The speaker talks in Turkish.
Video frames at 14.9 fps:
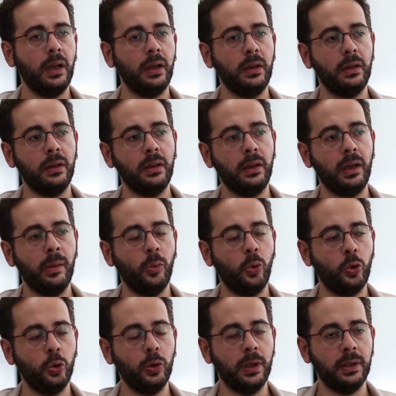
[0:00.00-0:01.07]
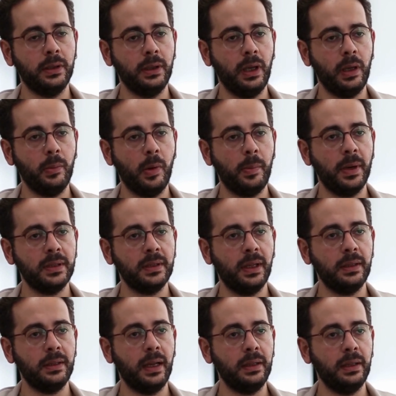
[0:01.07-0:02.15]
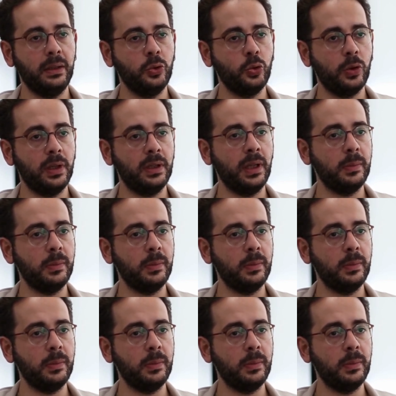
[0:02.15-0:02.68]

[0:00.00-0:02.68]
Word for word: E, hem okullarını hem Apar Sanat Derneği'ni çok iyi